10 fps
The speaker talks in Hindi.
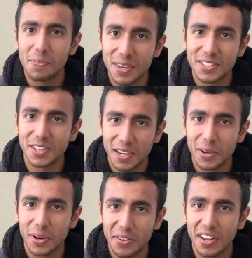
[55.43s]
बस
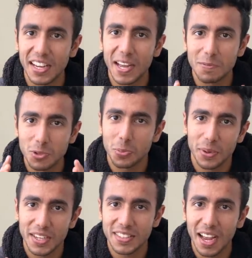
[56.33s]
जर्नी होने वाली है आई एम
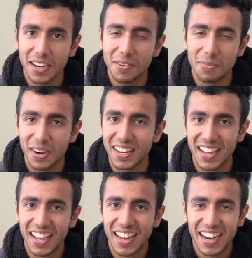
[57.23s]
सुपर एक्साइटेड बट
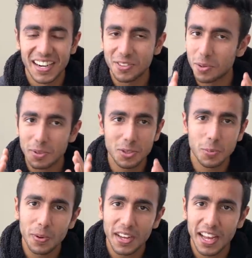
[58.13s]
इट इज़ गोन बी
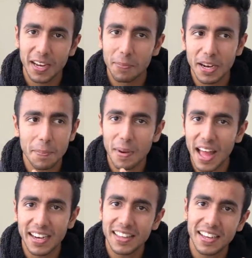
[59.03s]
सुपर टायरिंग मेरा
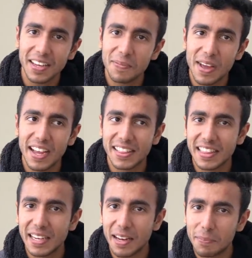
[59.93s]
प्लान नहीं था कि मैं
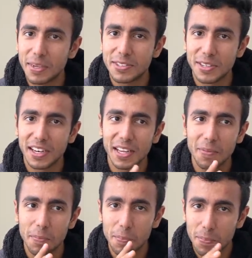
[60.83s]
इतनी लंबी जर्नी
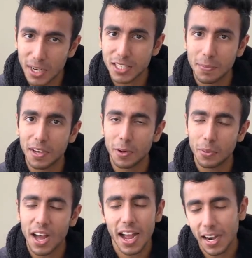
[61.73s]
बस में
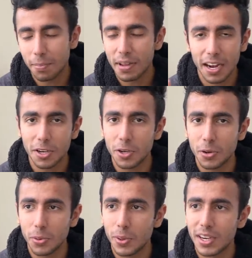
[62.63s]
करूँगा आई हैड प्लान
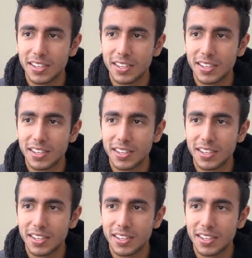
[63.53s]
टू डू इट